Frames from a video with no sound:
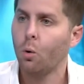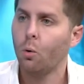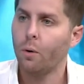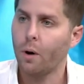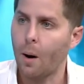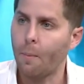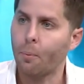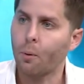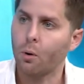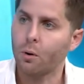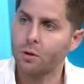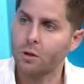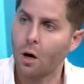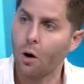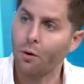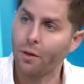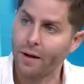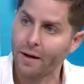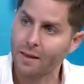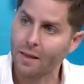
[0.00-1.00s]
hubiera
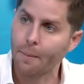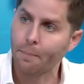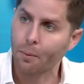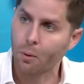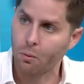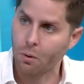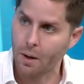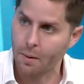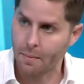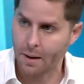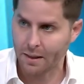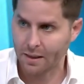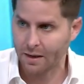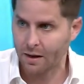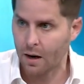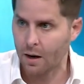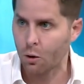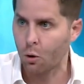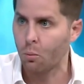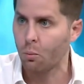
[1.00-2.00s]
aprovechado de esta
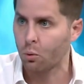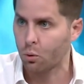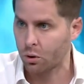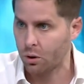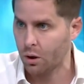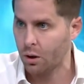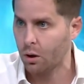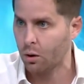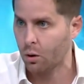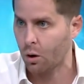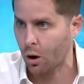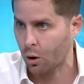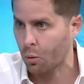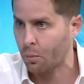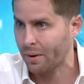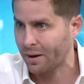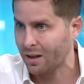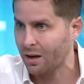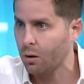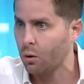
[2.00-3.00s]
problemática a
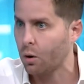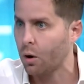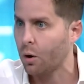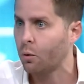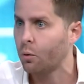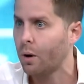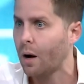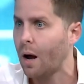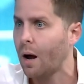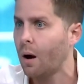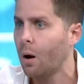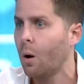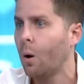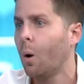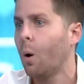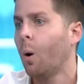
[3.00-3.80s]
convertirlo en una